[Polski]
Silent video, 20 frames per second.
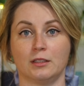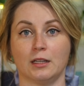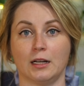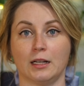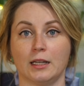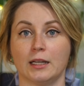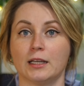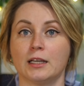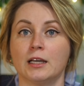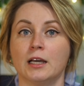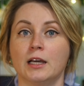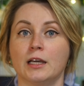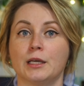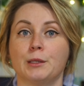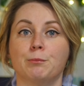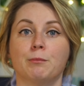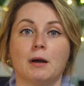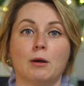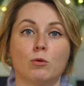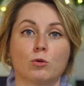Tak
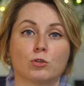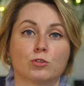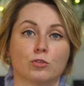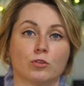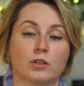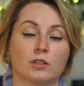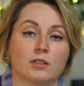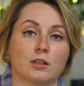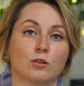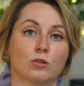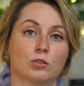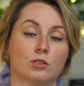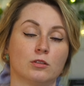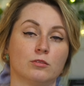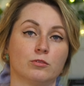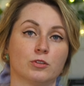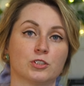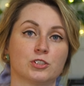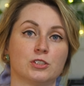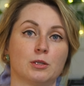I mało kto jednak o
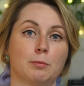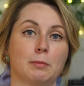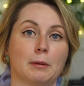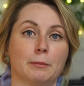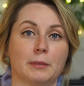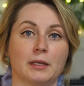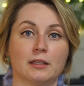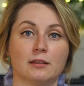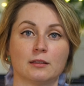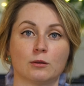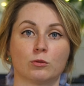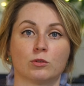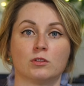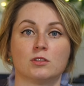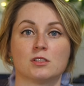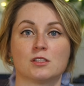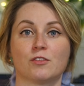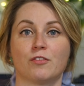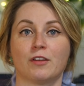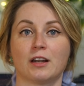tym właśnie pamiętał,
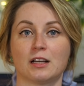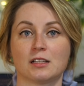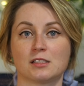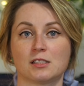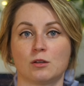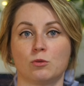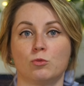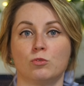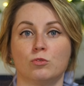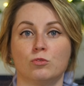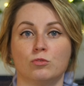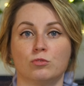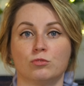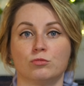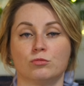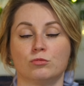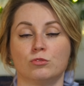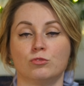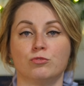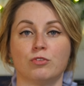gdy zwracał
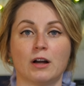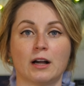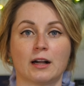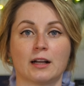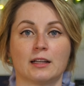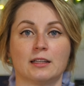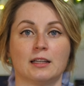uwagę